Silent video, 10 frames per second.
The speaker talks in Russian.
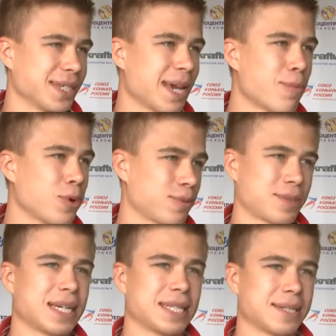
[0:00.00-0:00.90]
Я мог
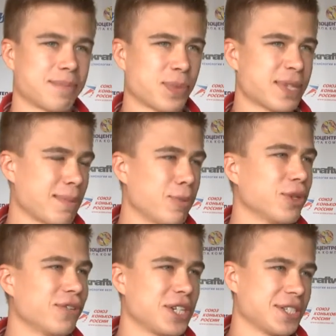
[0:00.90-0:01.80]
встать
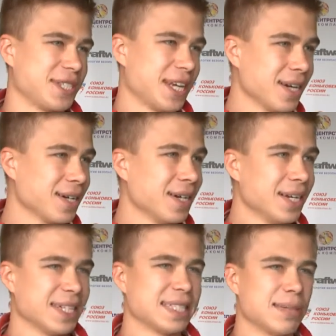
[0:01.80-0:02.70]
свободно в час дня
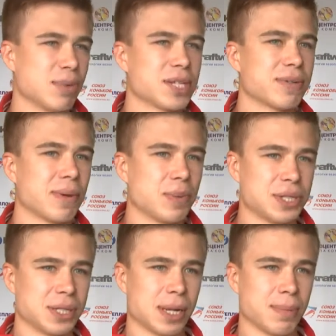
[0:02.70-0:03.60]
и заниматься своими
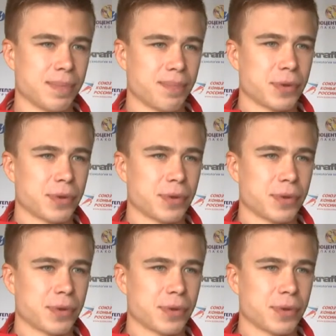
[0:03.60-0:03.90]
делами.